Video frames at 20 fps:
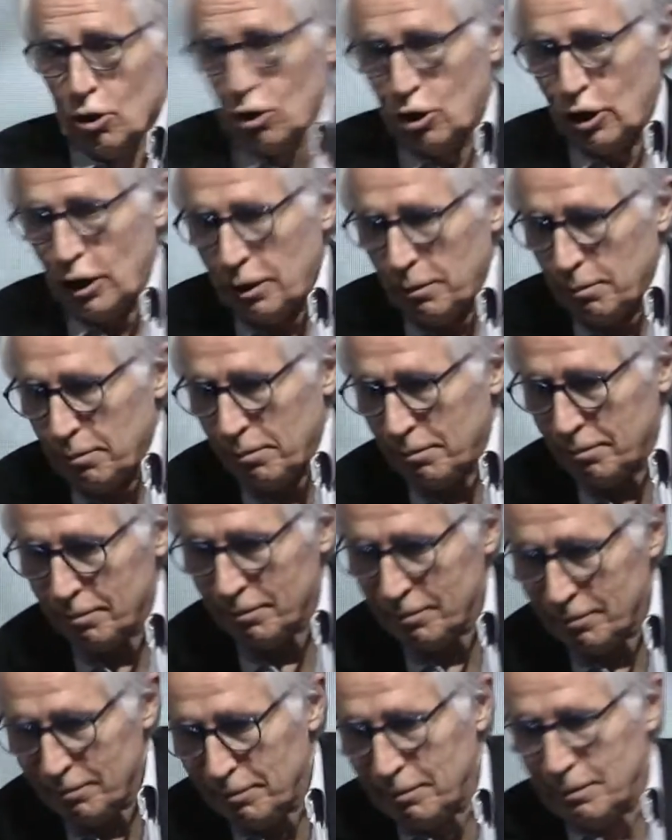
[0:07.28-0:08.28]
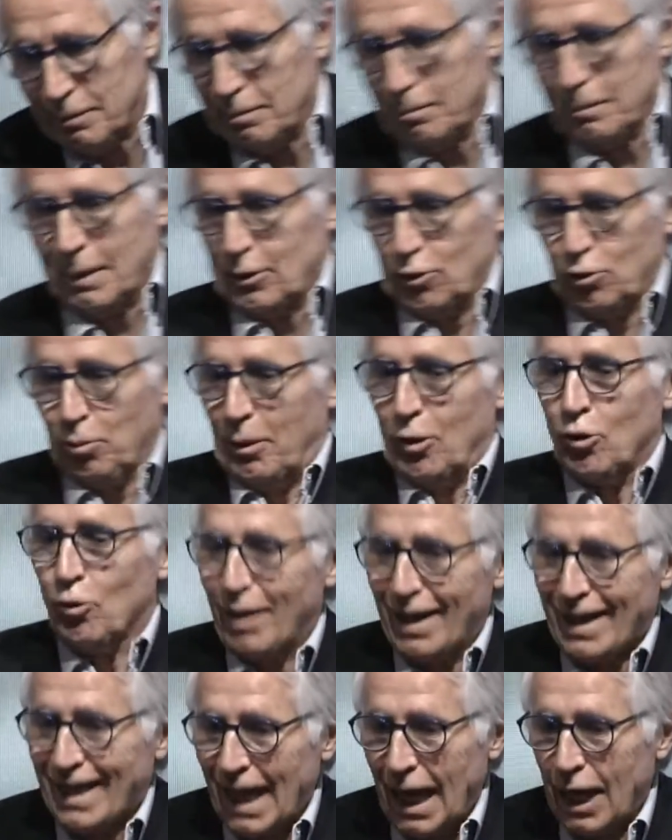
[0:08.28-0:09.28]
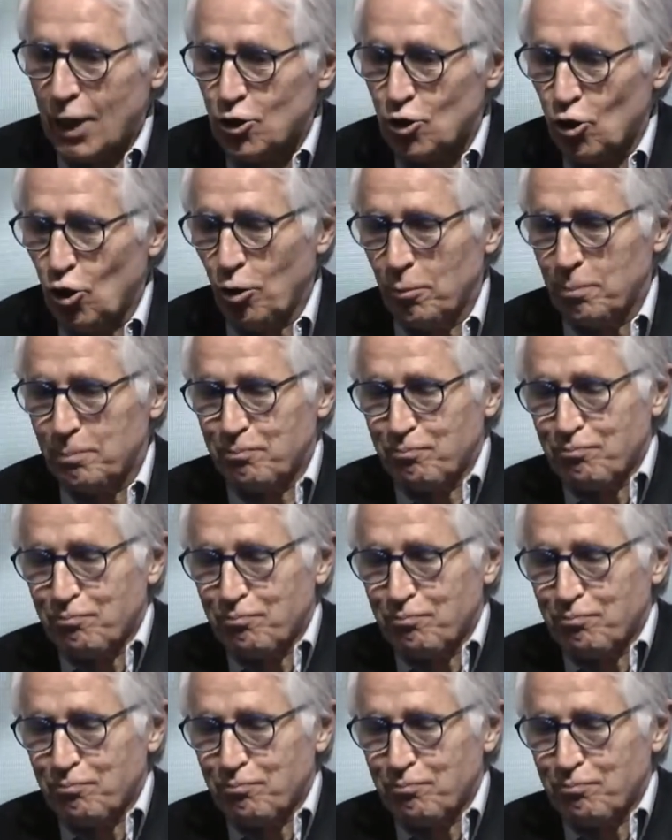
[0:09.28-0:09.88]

Sì, ma insomma non a caso